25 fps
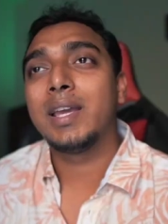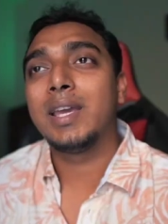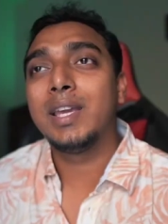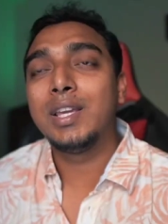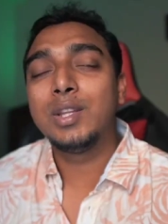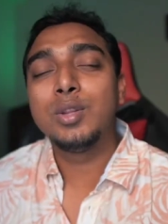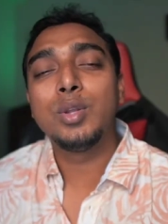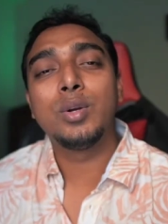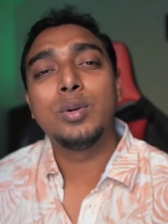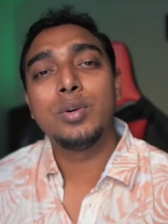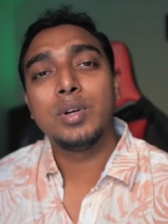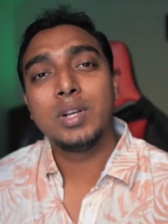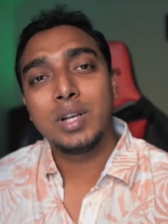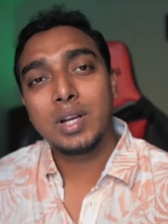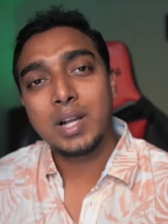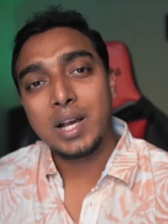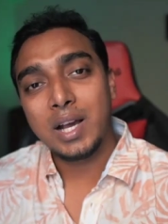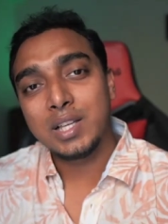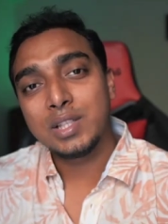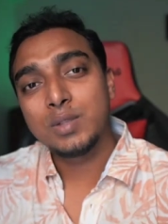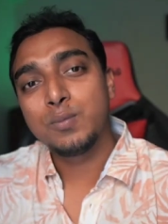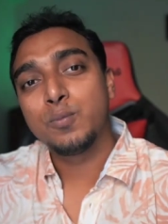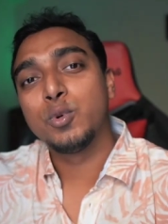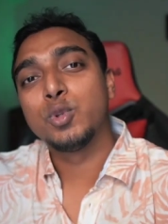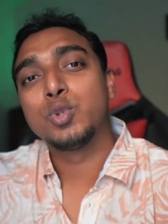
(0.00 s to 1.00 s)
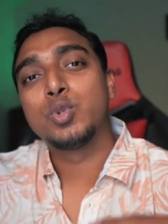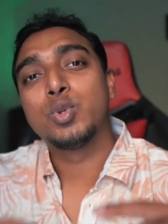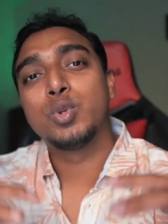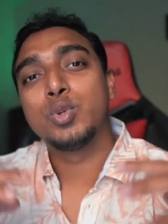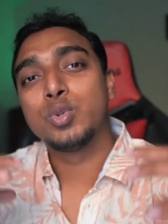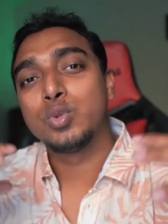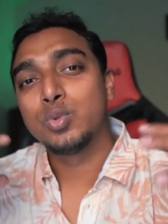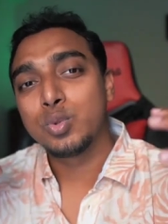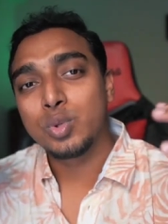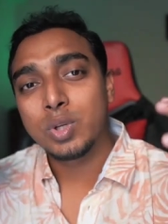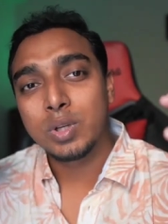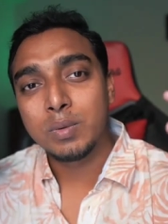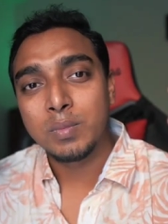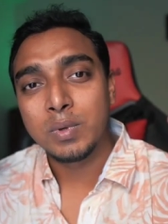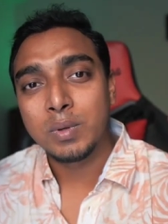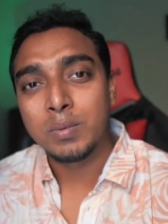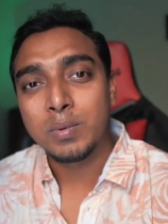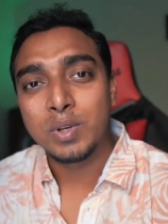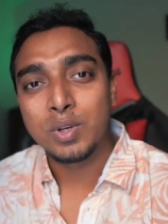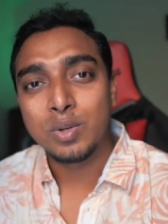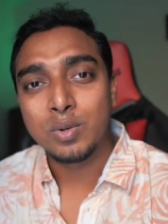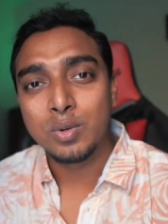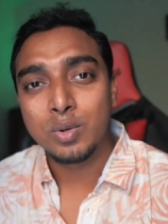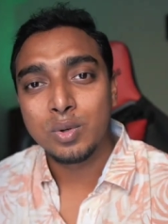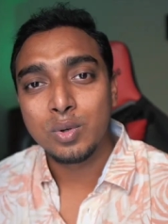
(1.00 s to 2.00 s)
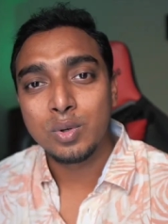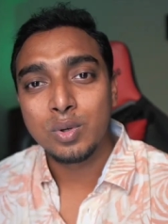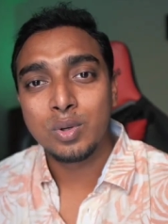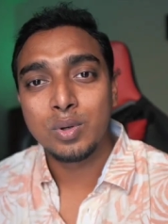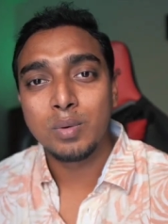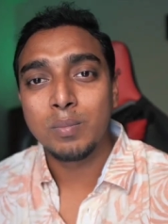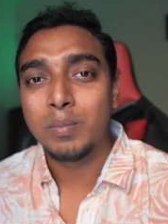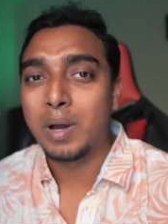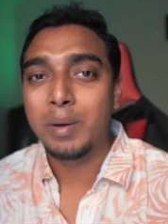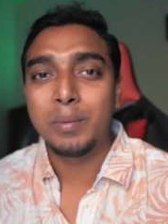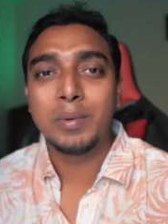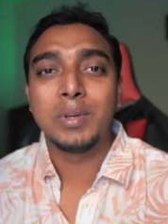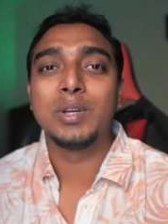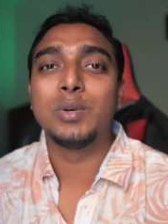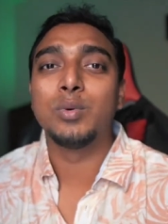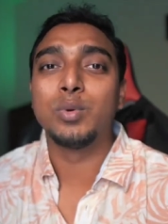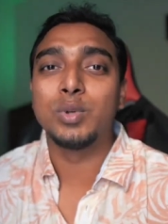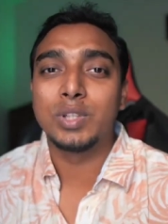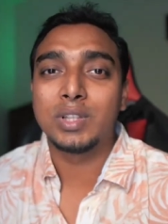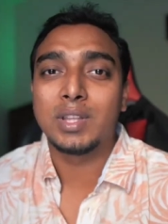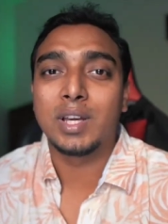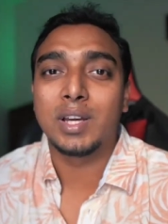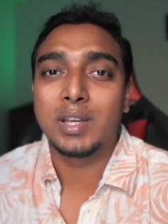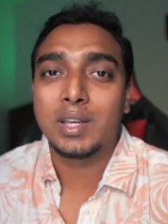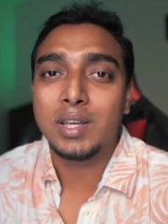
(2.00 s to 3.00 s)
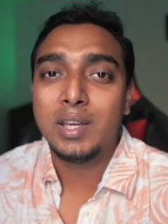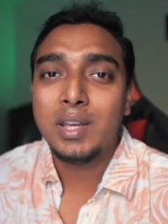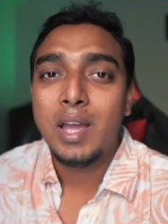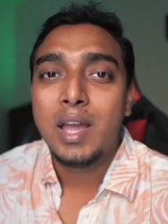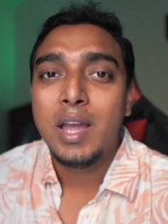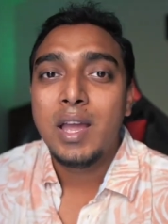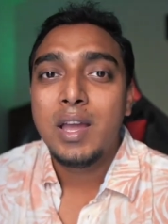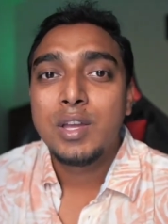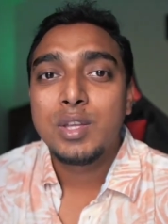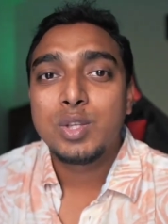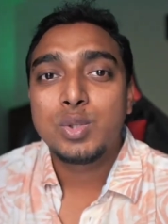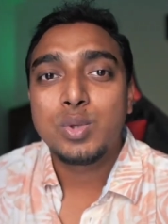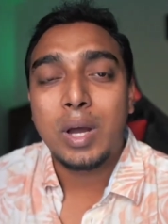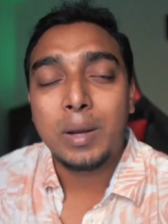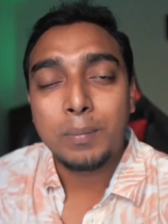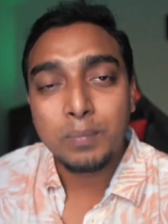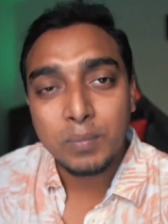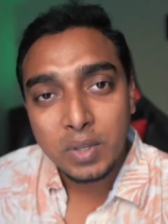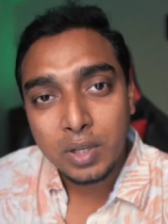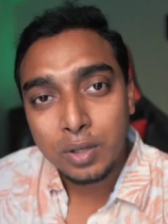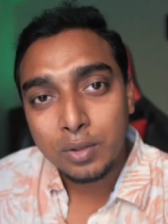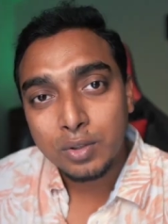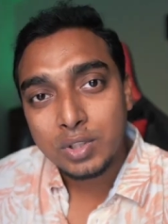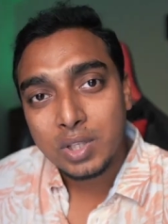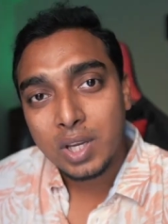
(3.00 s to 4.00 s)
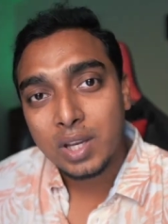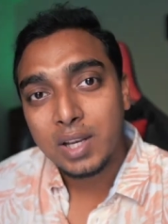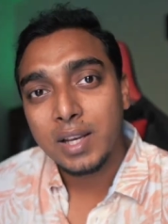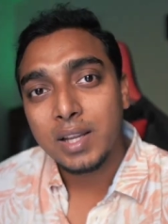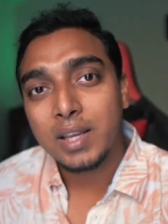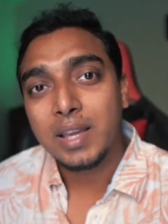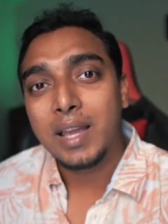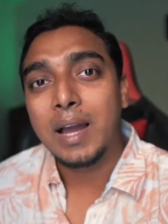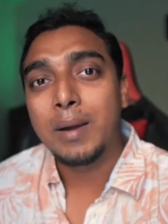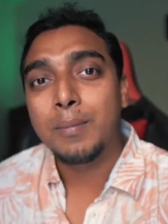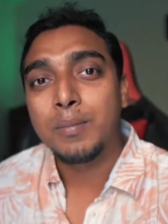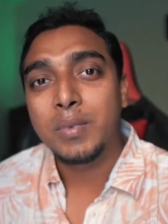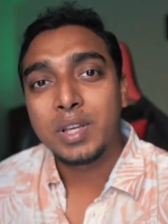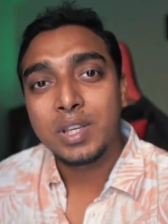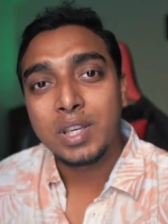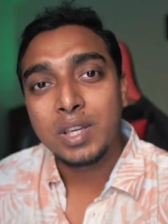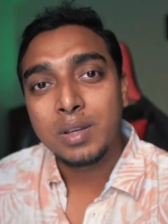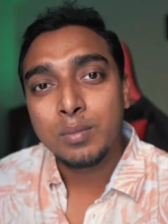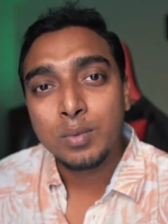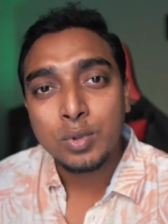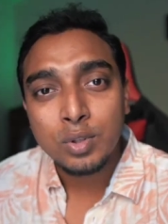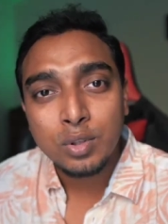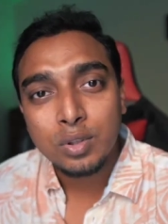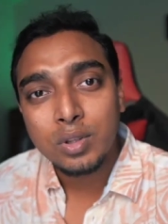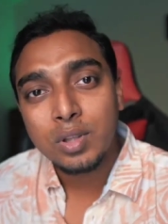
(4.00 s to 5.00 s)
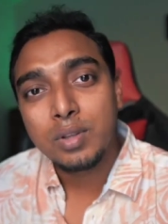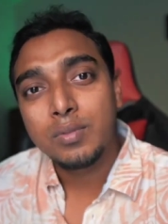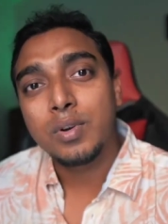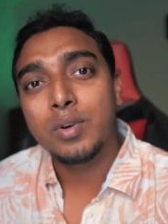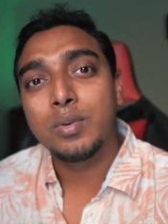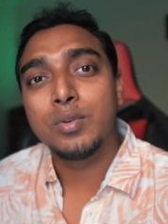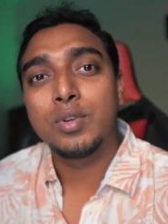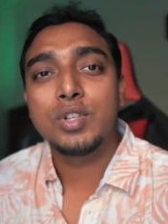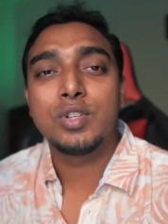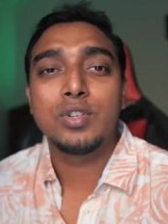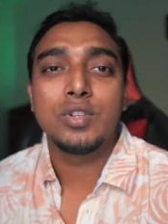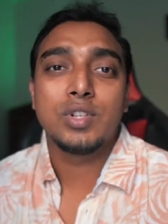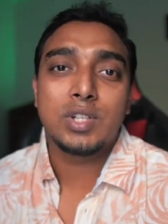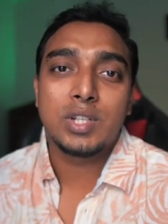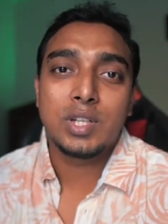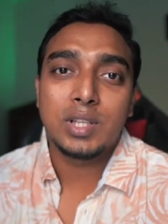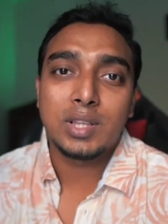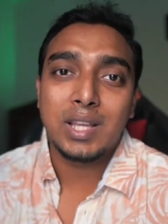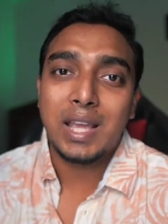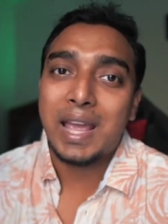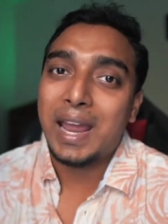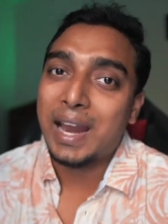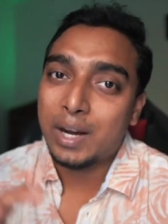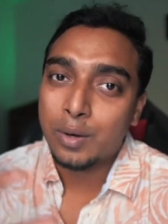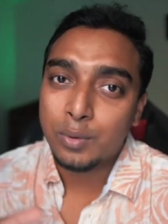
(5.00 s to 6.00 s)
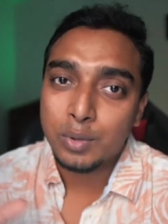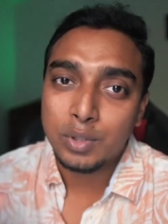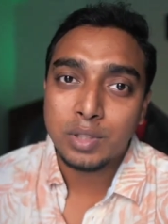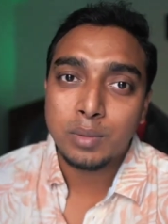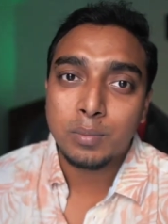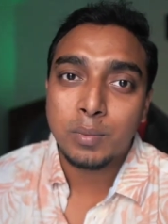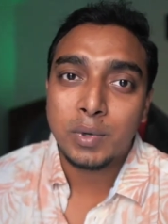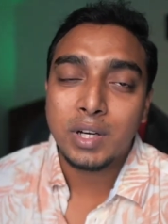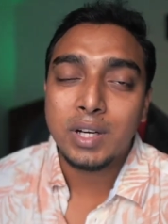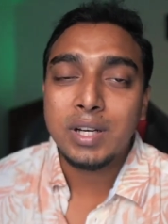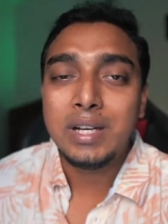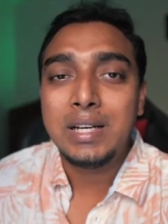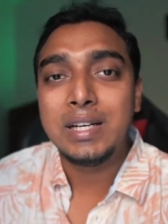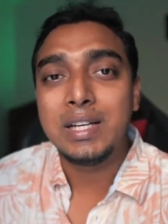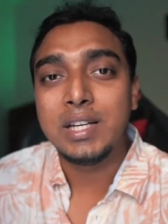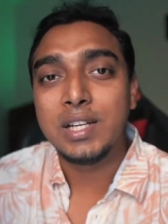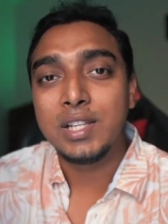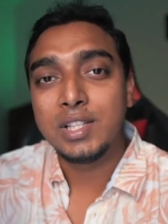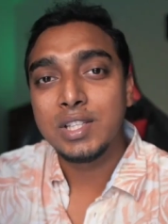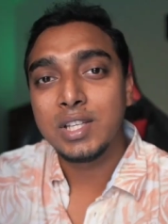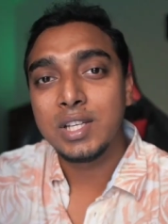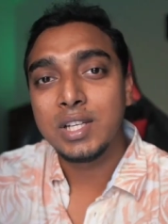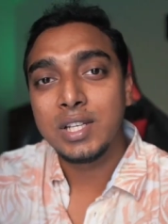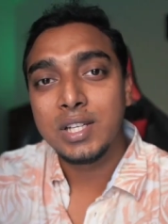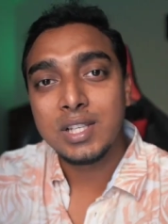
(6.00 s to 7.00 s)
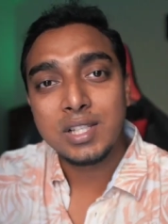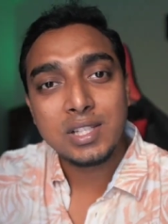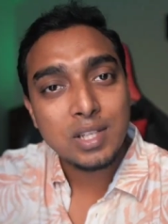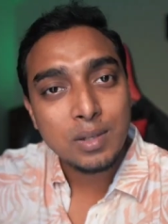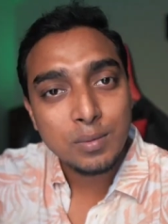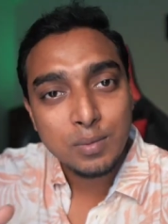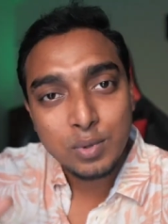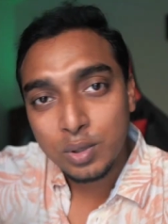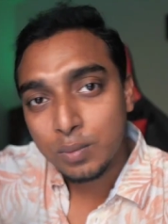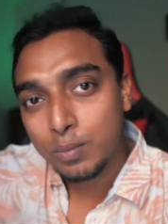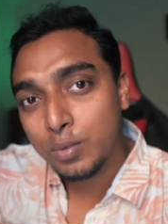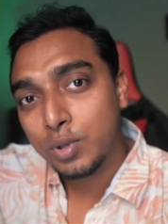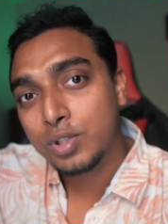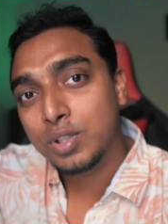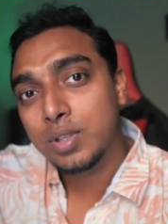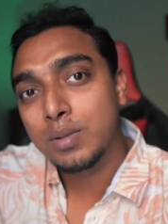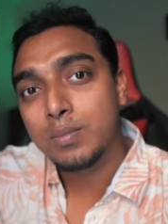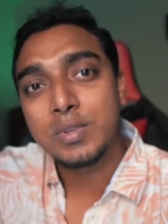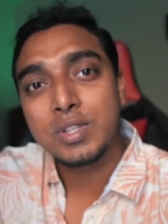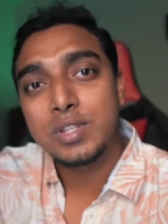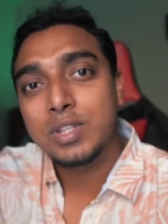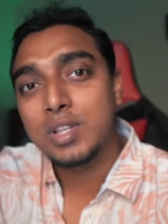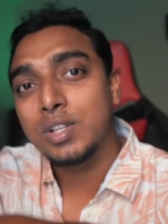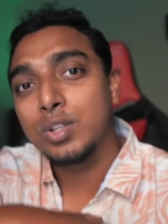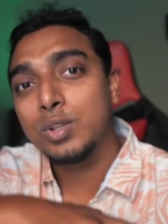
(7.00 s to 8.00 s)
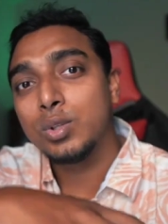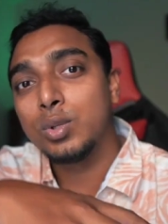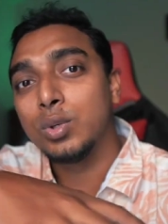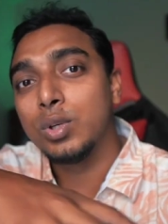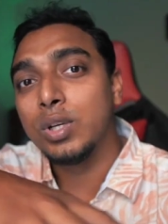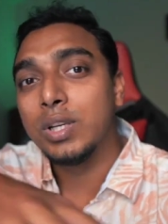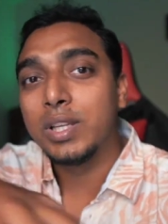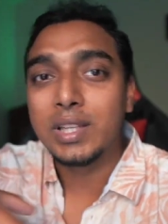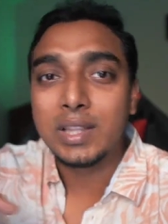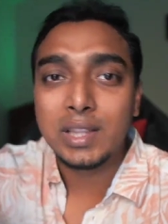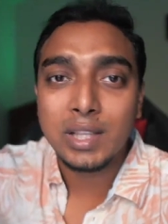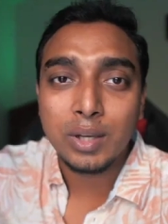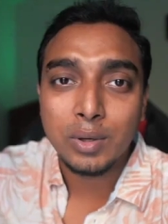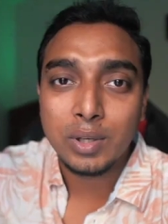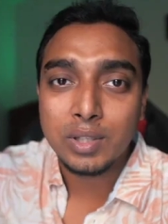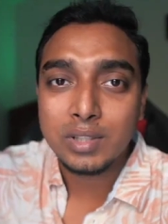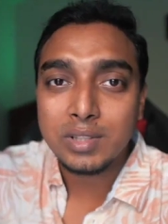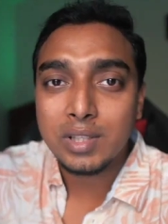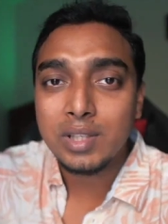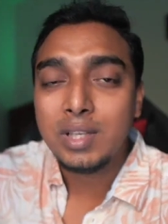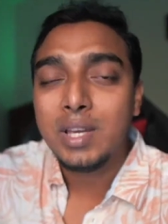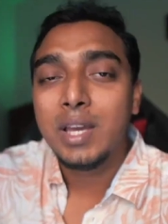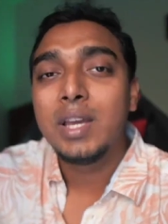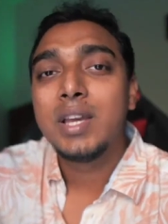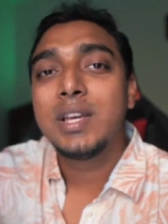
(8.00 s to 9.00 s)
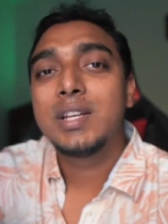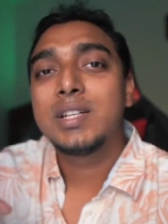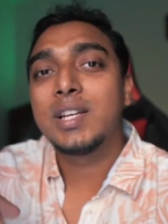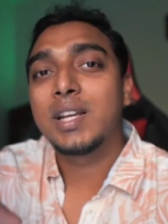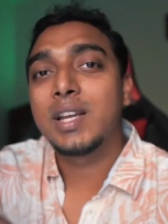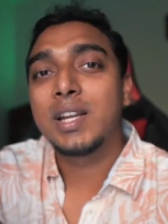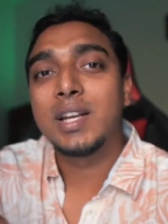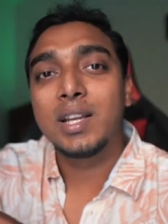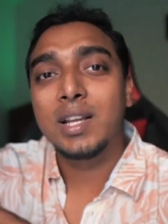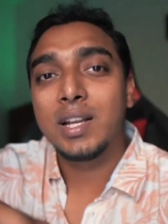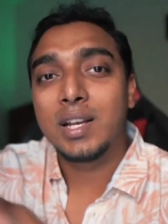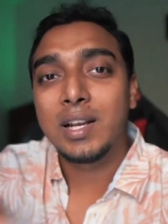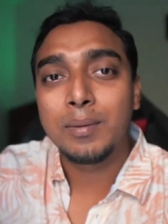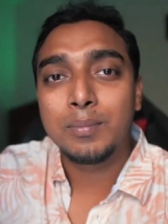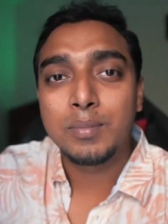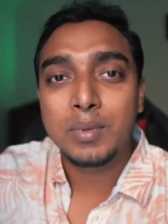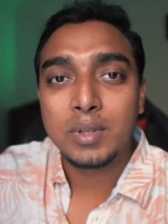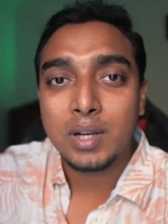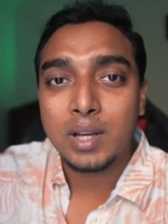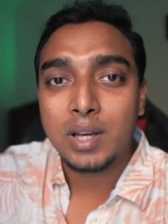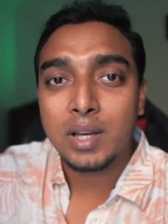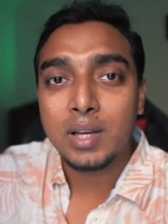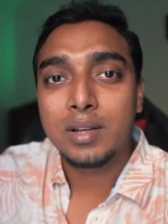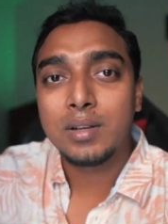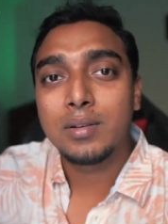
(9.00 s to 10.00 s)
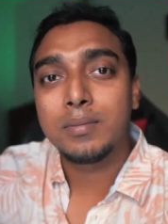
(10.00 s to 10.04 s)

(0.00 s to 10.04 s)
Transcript: এই ধরনের কাজ বছর জুড়ে বিভিন্নভাবেই করে থাকে সো আপনারাও চাইলে আমরা কিংবদন্তি ফাউন্ডেশনের সাথে অ্যাড হইতে পারেন নিচে ডেসক্রিপশন বক্সে বিস্তারিত লিঙ্ক দেওয়া আছে সেখানে গেলে আপনারা